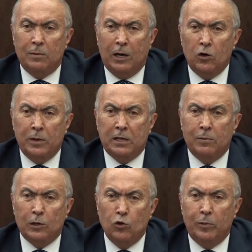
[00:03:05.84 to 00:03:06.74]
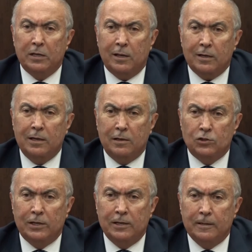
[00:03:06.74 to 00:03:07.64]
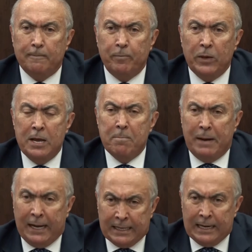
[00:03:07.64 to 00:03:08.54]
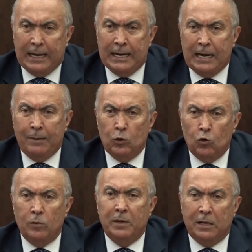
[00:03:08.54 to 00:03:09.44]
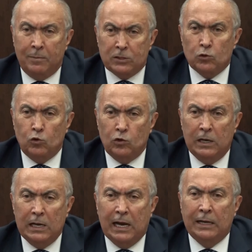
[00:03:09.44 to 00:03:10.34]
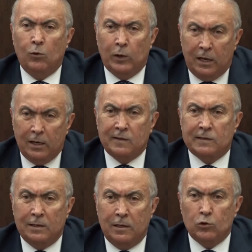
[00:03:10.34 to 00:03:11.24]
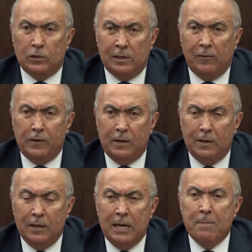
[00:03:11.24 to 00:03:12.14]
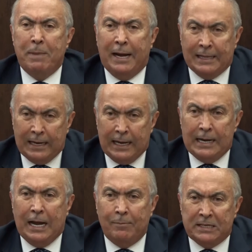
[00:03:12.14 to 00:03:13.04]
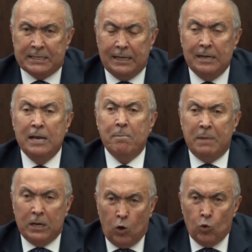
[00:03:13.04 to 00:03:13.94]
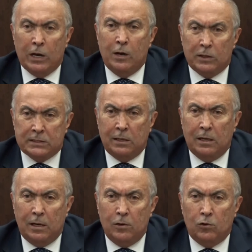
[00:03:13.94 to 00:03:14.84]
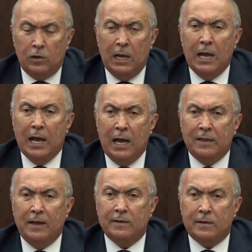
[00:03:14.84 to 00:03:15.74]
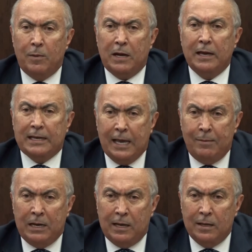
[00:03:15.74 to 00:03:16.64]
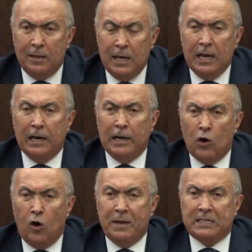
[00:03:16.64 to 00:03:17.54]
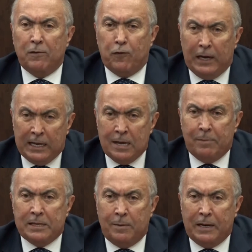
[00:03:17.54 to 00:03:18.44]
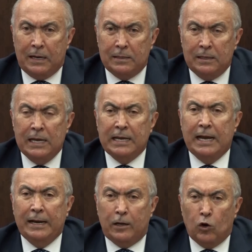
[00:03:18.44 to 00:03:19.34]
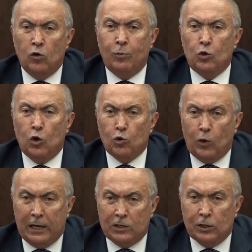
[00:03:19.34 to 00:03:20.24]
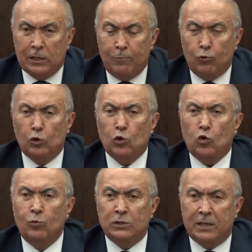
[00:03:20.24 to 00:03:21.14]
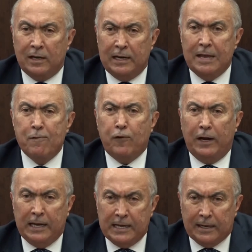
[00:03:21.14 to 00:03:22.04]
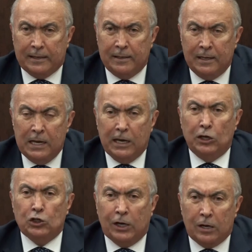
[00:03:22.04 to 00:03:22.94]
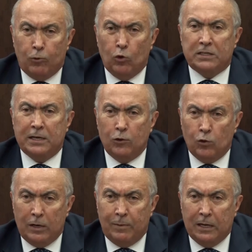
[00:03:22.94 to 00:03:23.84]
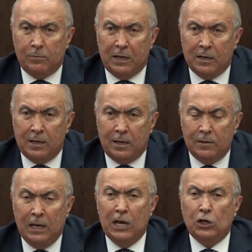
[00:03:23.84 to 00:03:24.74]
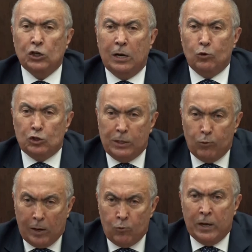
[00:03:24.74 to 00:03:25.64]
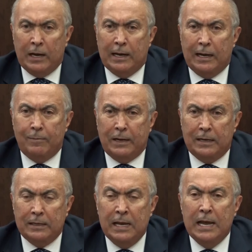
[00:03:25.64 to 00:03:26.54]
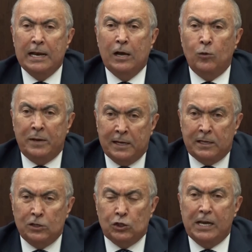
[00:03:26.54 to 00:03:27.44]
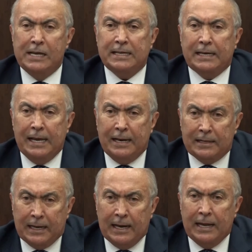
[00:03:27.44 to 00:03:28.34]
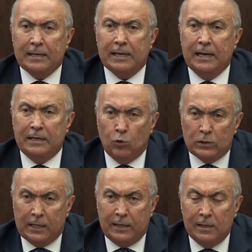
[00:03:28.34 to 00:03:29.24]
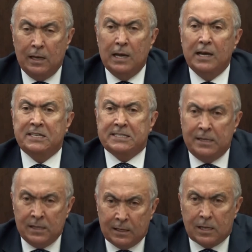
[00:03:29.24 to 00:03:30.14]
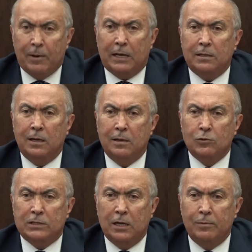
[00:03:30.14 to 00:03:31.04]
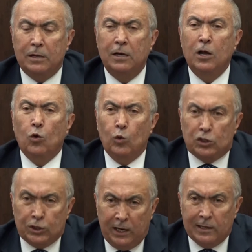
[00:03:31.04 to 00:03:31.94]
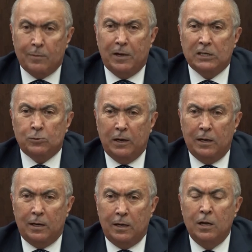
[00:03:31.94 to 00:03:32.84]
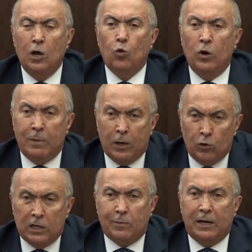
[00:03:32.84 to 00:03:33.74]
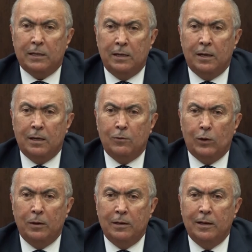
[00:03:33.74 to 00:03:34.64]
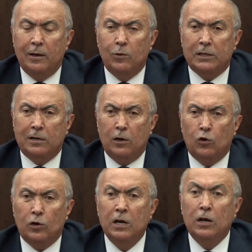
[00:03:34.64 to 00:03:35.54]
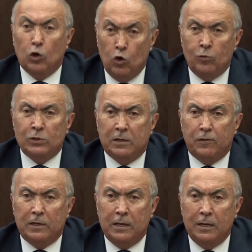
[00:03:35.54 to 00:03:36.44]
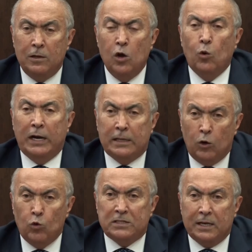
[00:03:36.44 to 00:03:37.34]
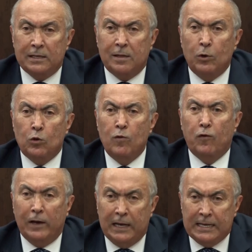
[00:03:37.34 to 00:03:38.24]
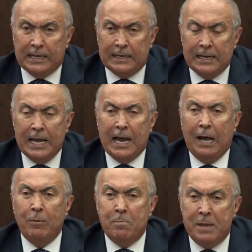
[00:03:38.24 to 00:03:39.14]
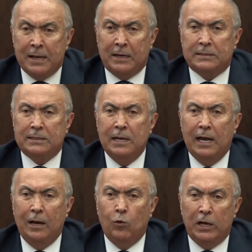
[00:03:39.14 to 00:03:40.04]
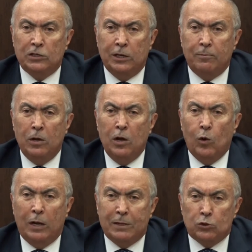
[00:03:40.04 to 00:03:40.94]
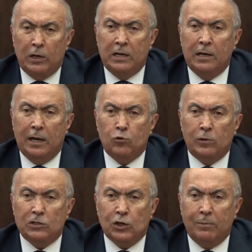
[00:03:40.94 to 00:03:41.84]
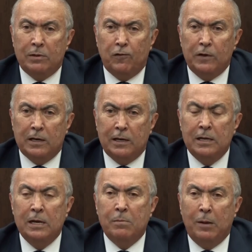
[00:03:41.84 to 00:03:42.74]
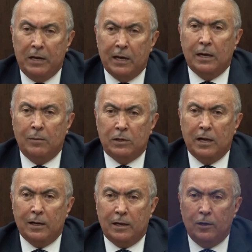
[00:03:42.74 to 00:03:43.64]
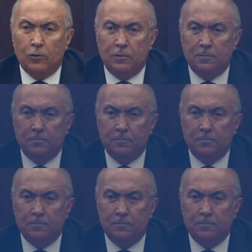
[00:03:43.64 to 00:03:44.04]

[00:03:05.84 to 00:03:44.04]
المعلومات المطلوبه للتحقيق الجنائي بعدنا لهلا عم نقول مين المسؤول عن الوضع الاقتصادي اللي وصلنا فيه بعدنا لهلا عم نسال مين هو اللي وصلنا لهنون هذه الطبقه كامله اليوم إذا فعليا بدنا بلد يعني كلهم بده يقعدوا على جنب ويتركوا مستقلين فعليا يجربوا يساعدوا هالبلد بإنقاذ يجربوا يجيبوا أموال لهالبلد لأنه بالنتيجة إذا كانت كلياتها هيدي وصلت السني تبع تيار المستقبل والشيعي تبع حزب الله والماروني تبع تيار الوطني الحر كلهم مستفيدين وهيدا هو ساعتها بنكون فعليا عم نمارس هالواجب وهالمسؤولية اللي أعطونا شعبنا فيها ما بالآخر عم نضحك عليهم